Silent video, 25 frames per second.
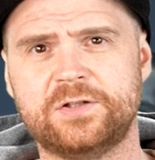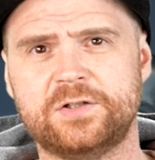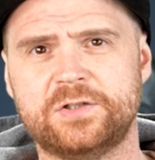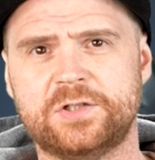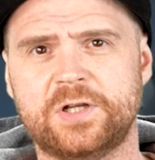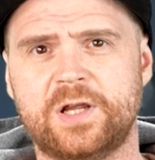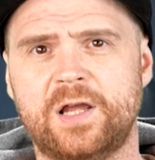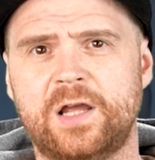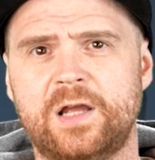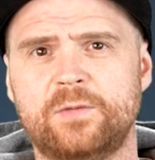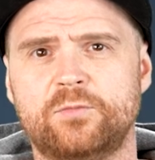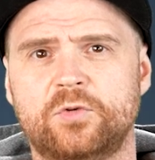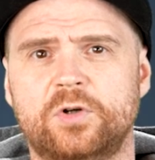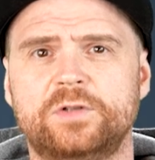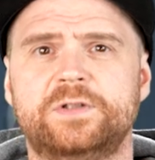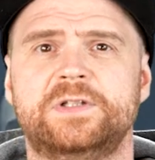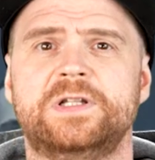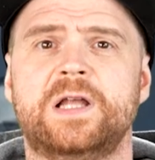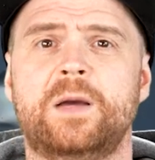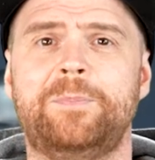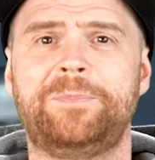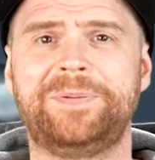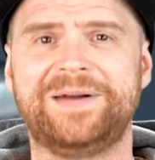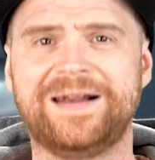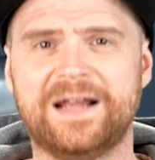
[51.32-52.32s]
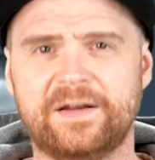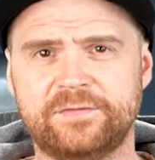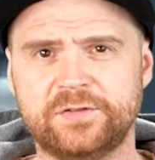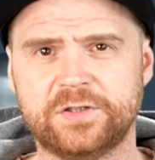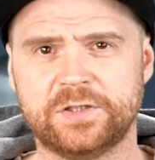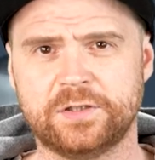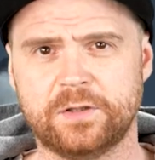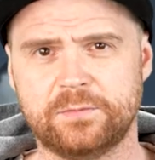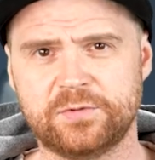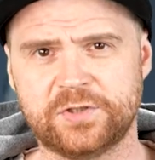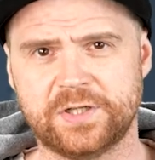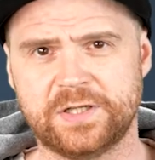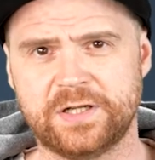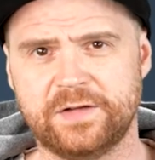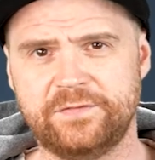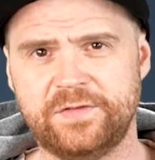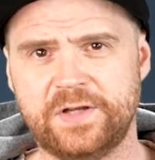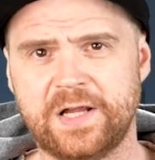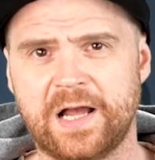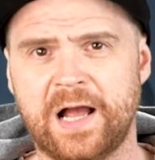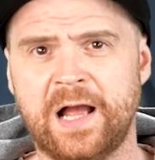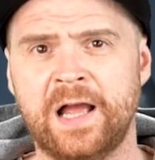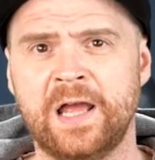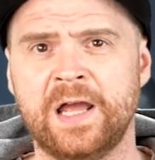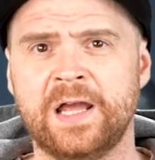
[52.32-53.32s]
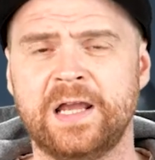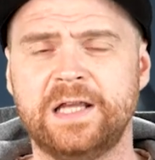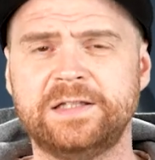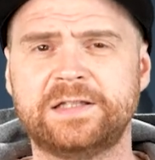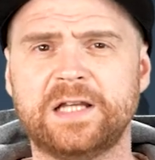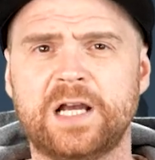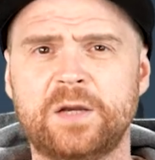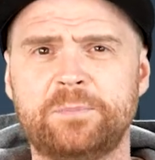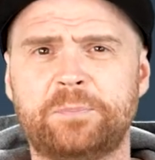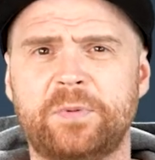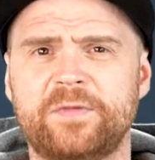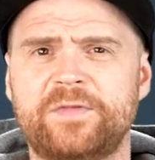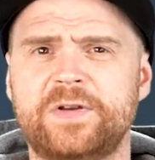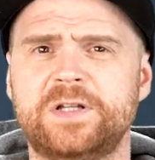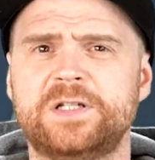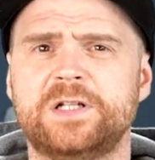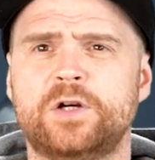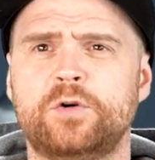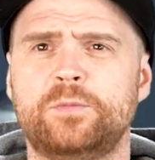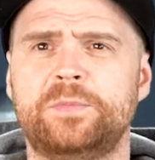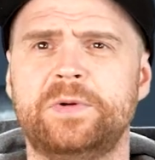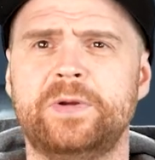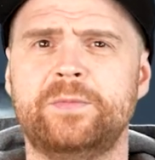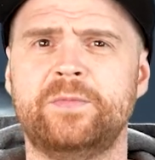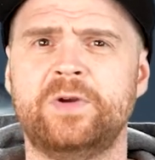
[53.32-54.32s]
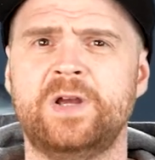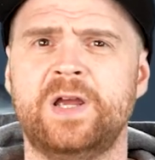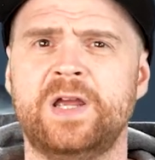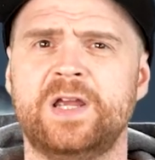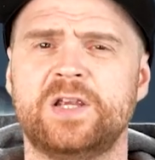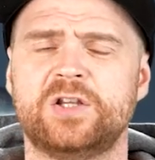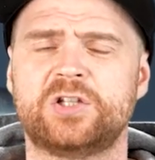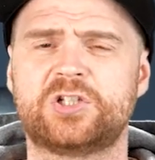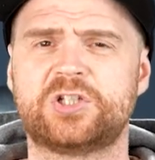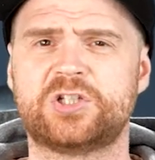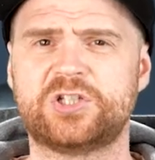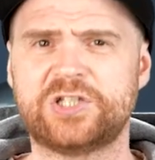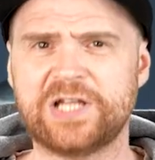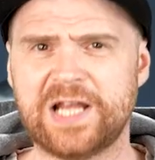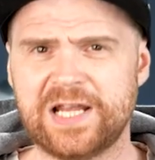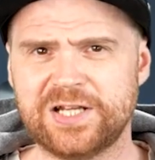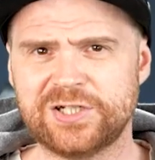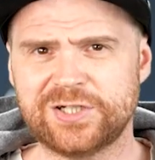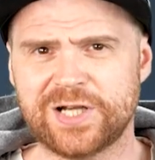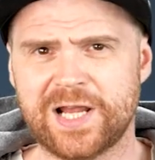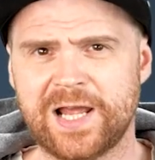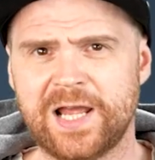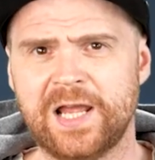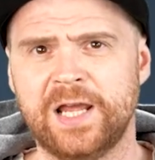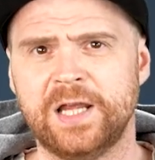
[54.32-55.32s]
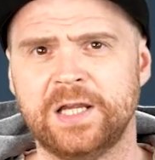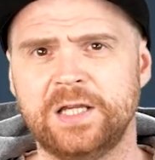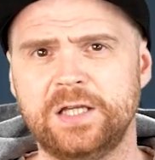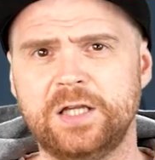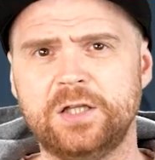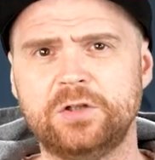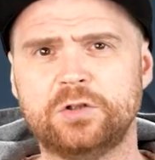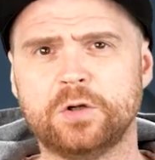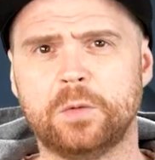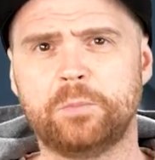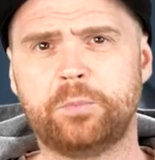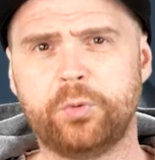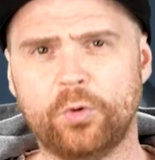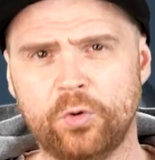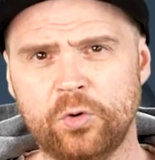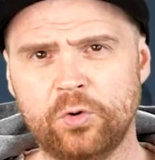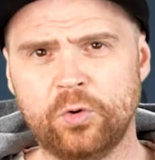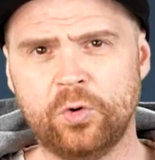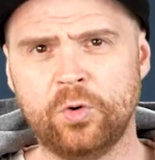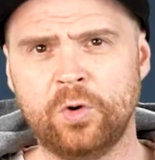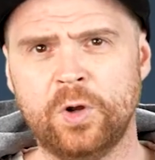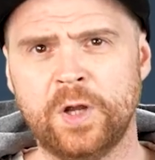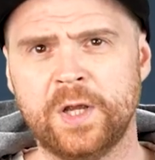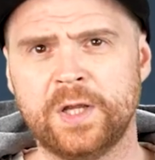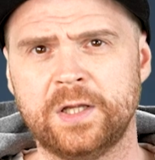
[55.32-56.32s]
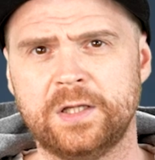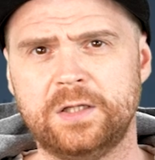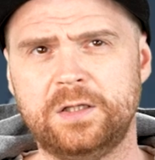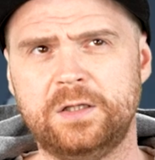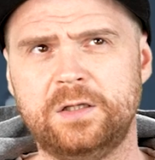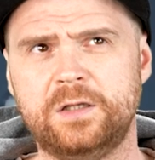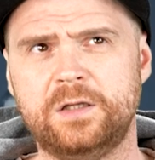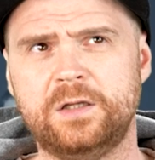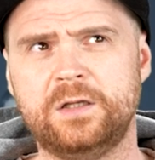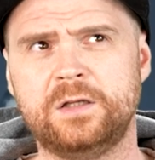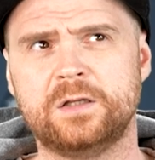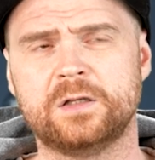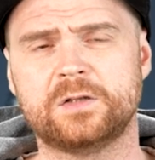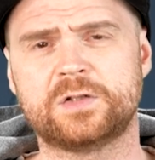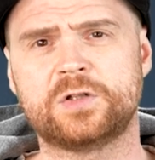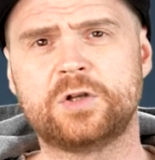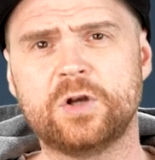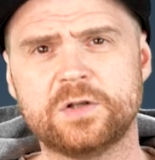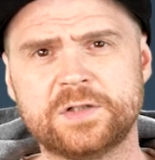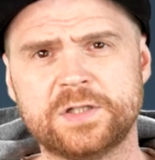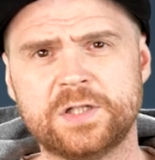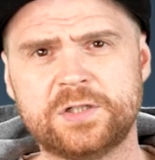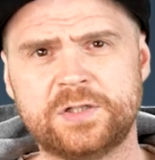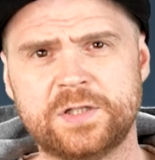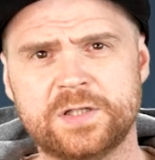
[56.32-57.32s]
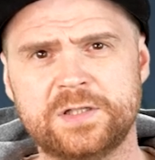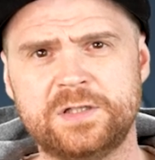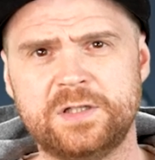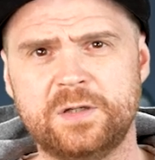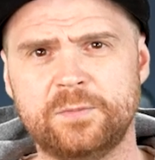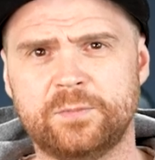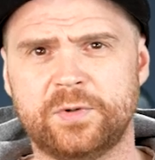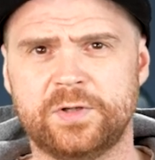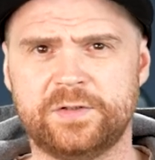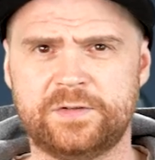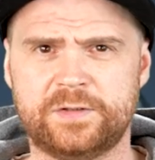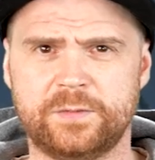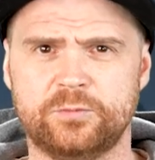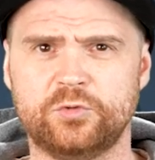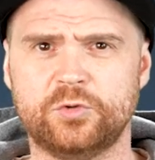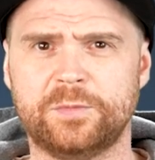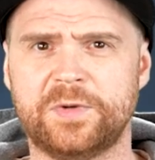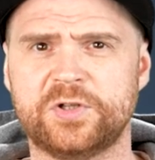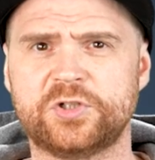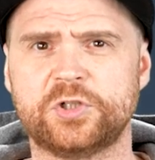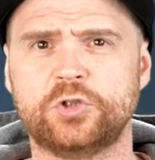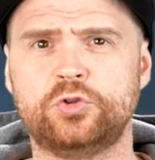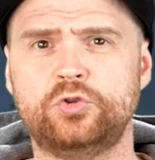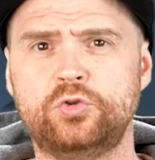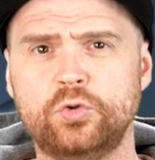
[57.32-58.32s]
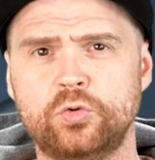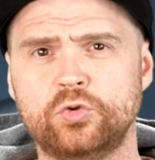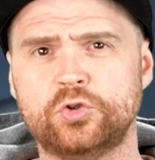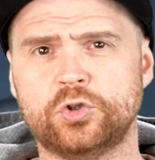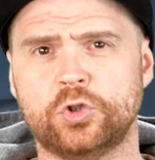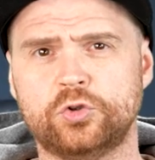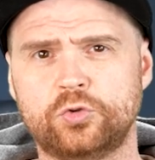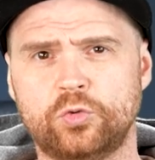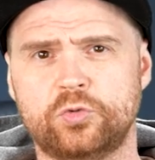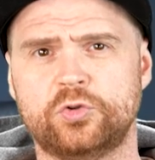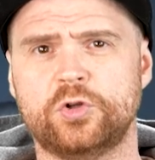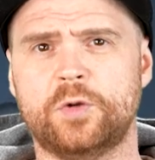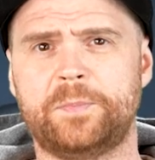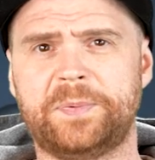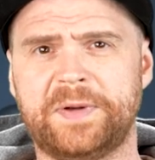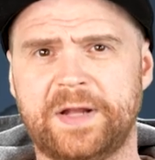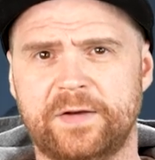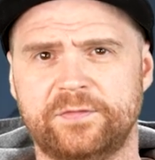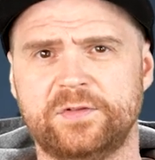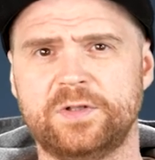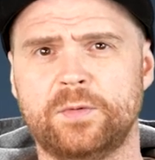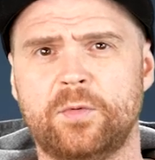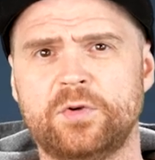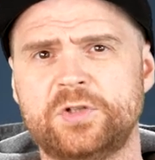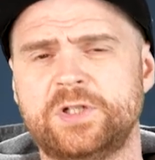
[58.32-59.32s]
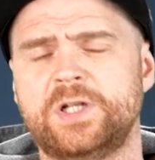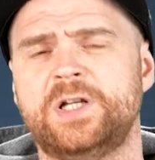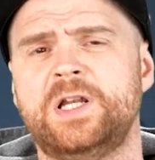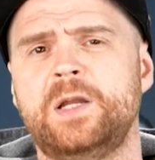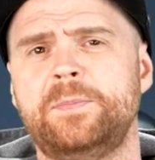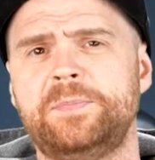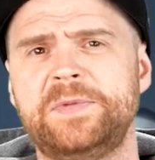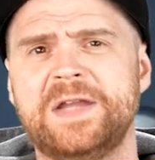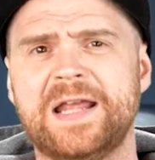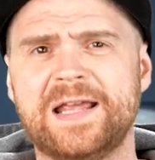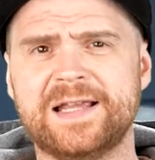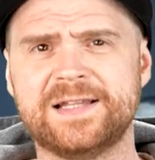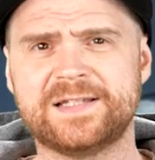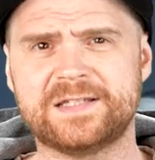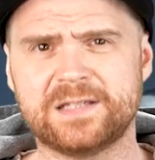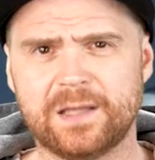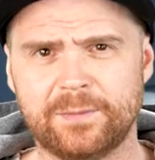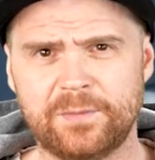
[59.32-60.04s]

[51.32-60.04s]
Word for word: że młody naprawdę dobrze nawija i tak powiedziałbym szczerze i do bólu i zgodzę się z nim, bo jest w tym numerze dużo, dużo prawdy. Może klip nie jest za